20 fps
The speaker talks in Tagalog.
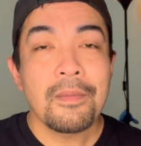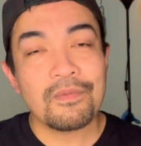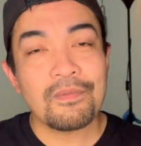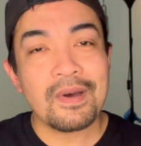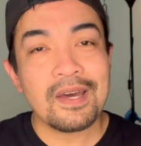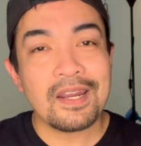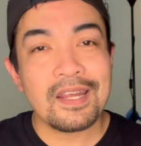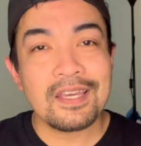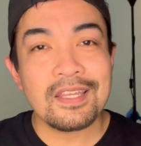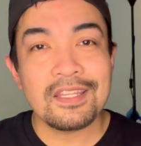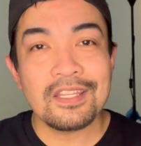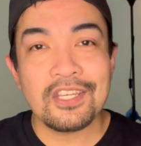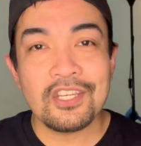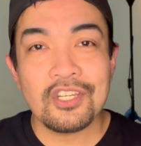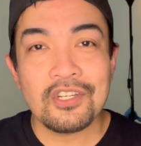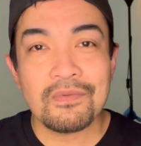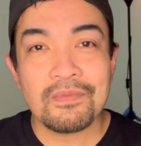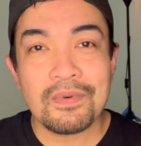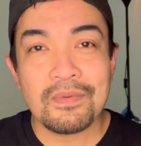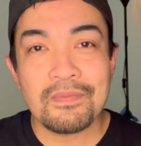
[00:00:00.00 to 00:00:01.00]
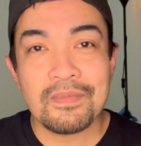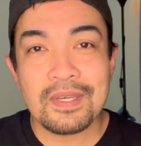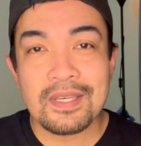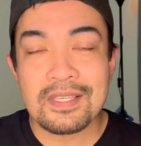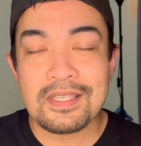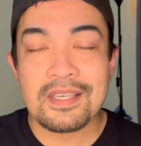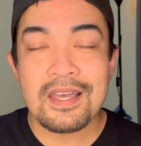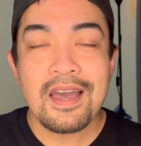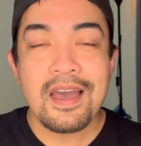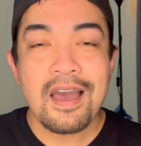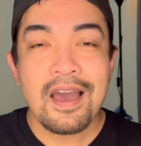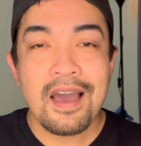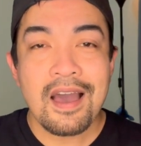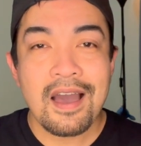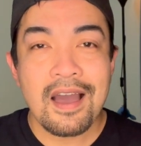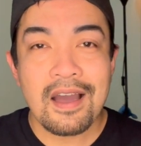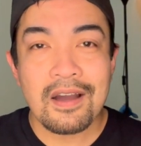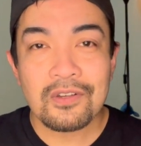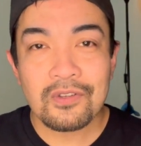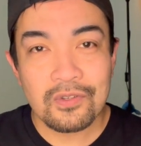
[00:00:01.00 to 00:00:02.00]
para hindi nyo ma-miss
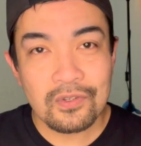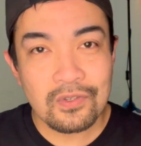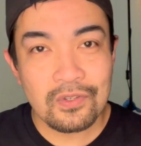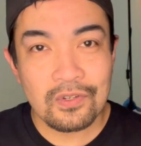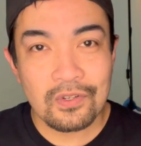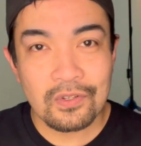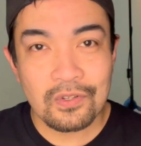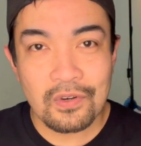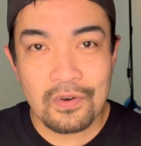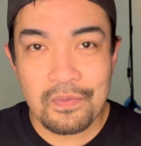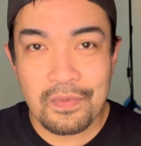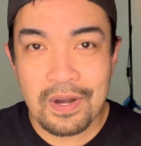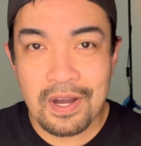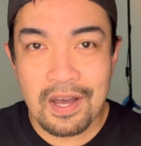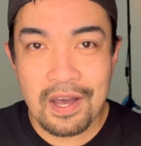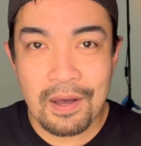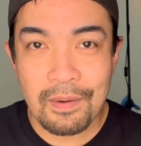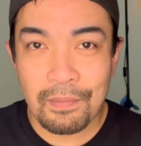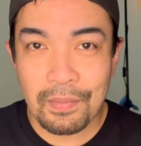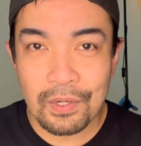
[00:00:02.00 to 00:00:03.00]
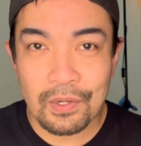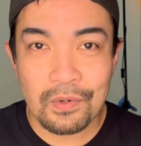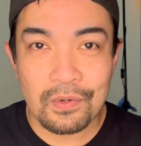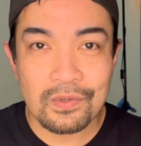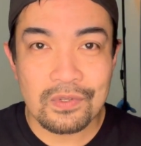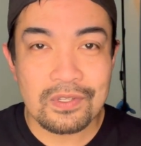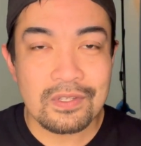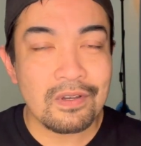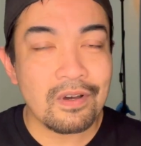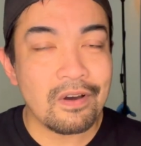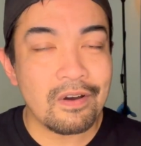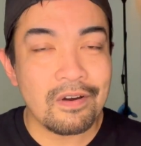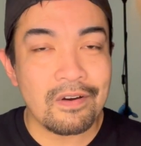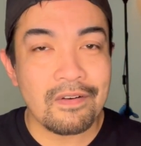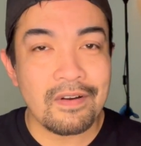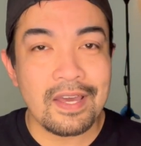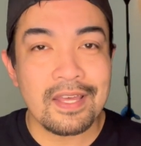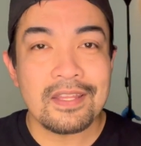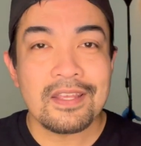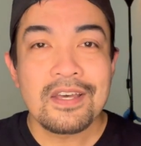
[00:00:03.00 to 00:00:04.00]
ang ah, susunod kong mga uploads.
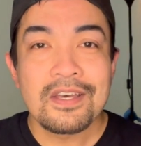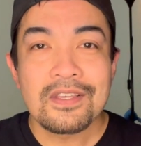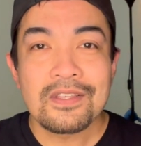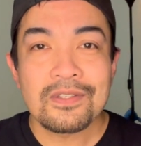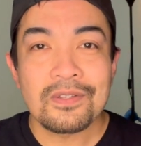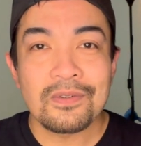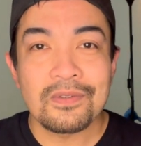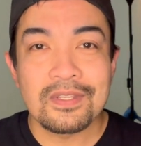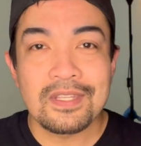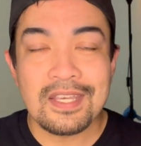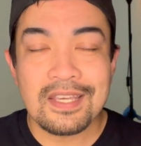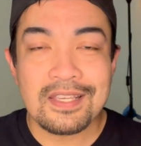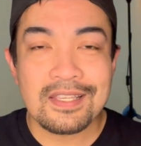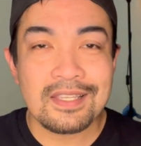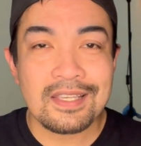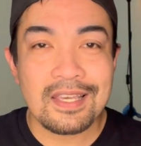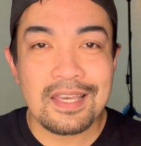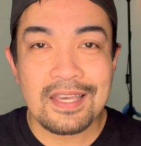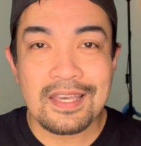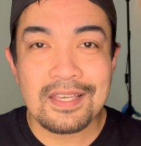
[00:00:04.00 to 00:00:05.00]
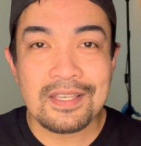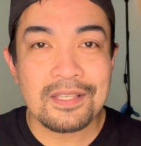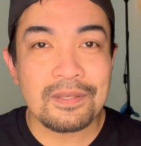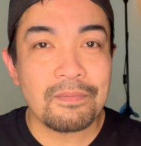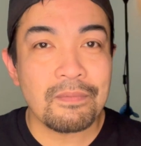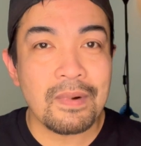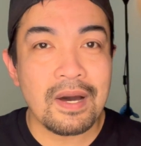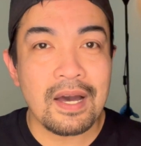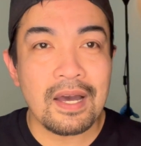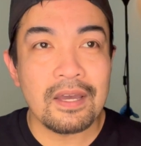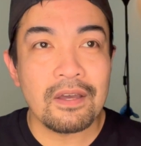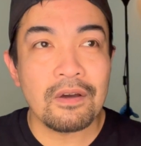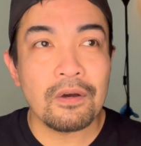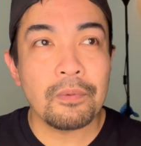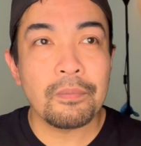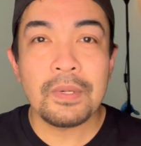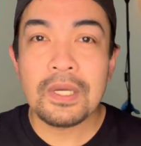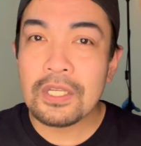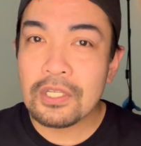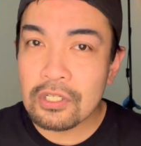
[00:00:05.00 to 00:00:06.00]
Alright, so this is my
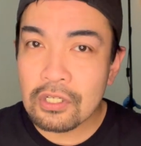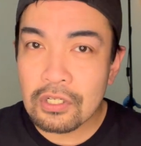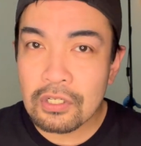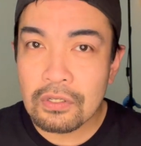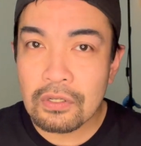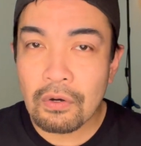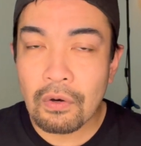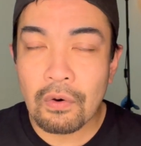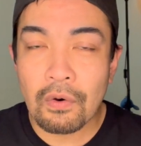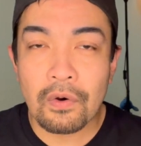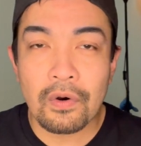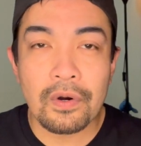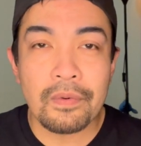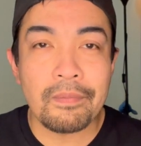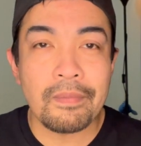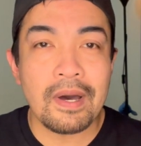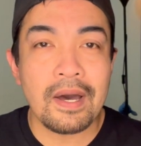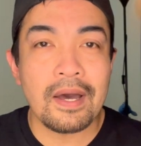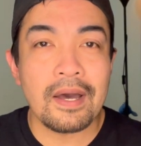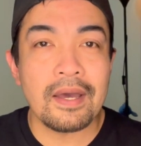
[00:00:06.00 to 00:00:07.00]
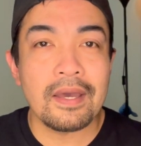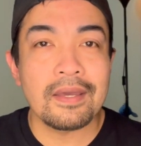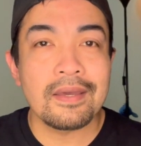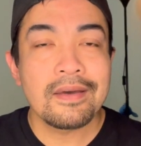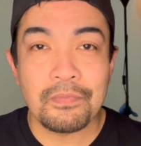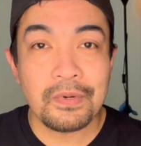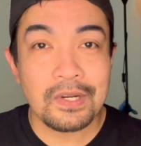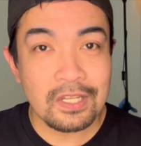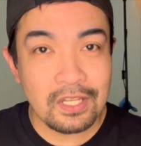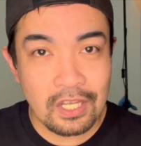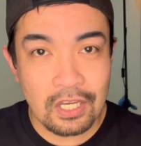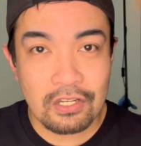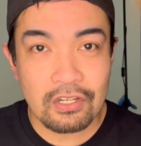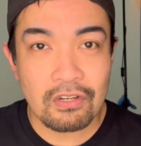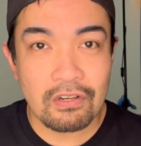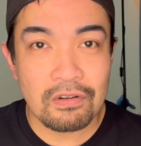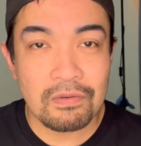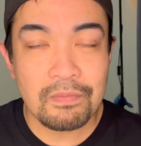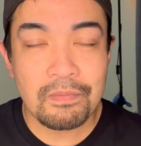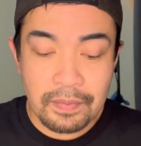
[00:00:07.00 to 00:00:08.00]
opinion or my
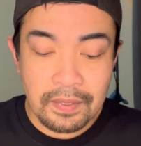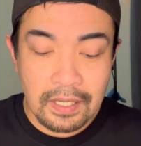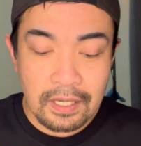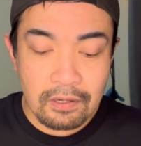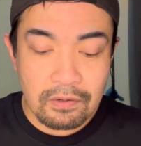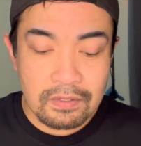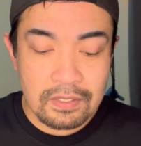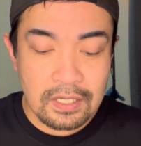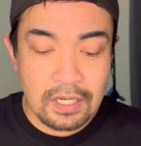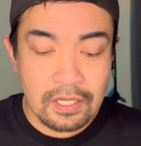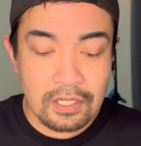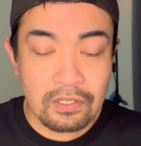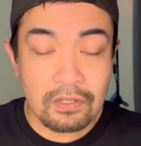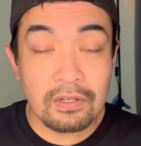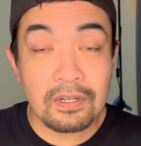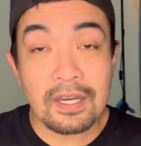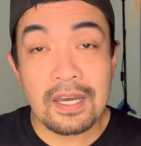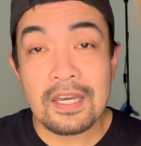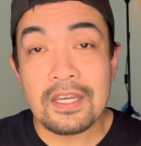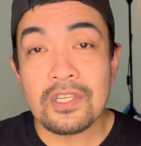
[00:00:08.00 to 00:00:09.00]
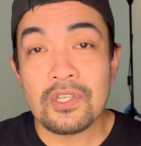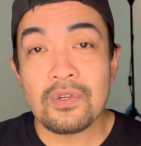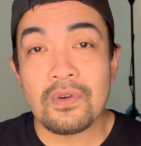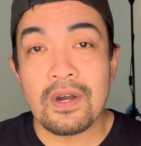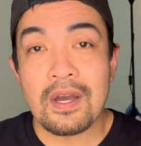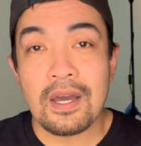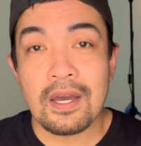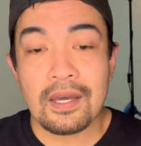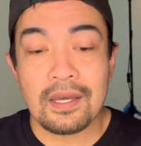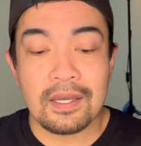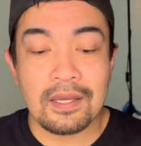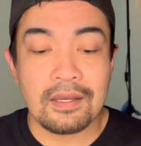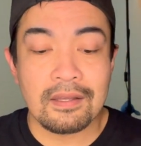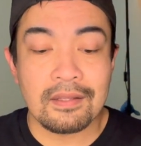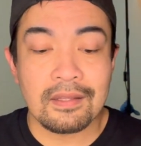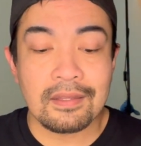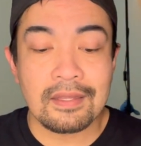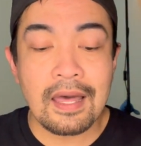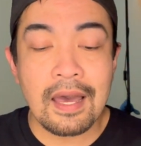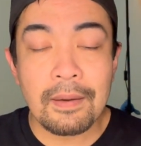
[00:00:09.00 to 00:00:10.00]
prediction. Bigay ko sa inyo guys yung
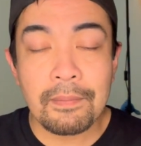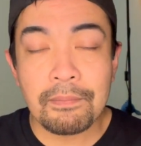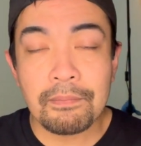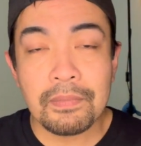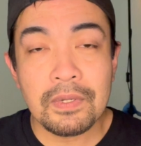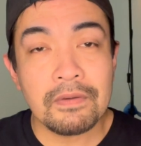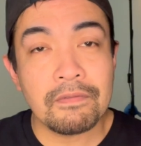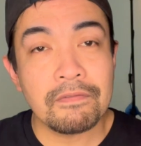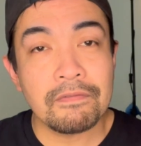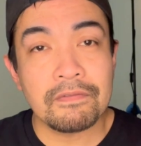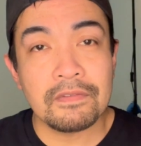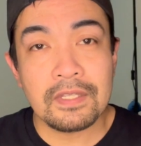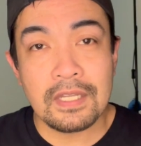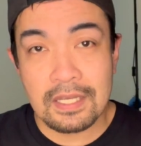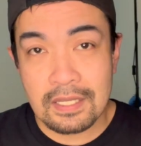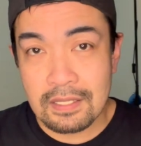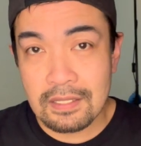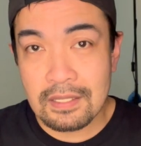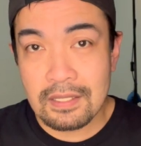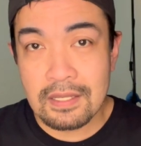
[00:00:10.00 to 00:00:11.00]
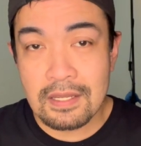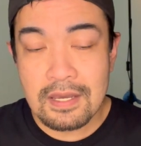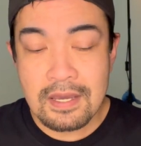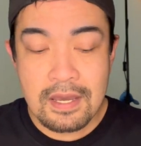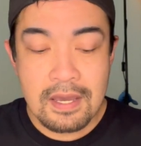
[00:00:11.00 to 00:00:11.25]
aking top 15